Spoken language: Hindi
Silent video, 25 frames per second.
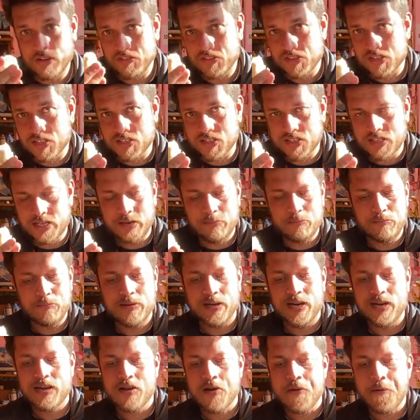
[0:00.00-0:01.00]
विच स्टीम
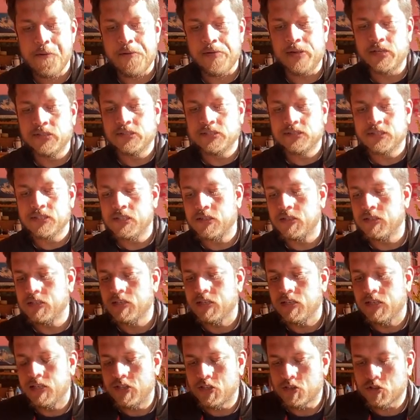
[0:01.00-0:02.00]
ब्रेड
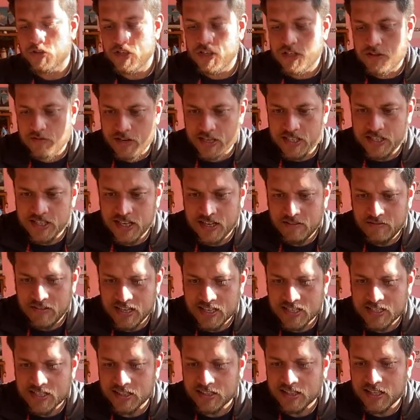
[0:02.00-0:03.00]
इसको इस वेज ग्रेवी
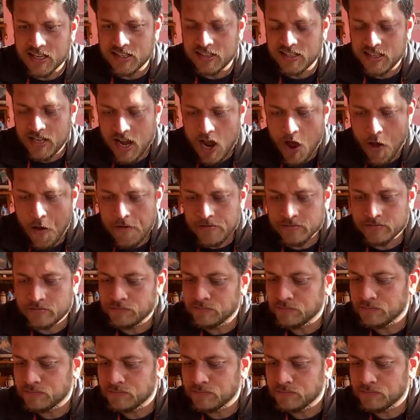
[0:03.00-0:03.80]
के साथ खाते हैं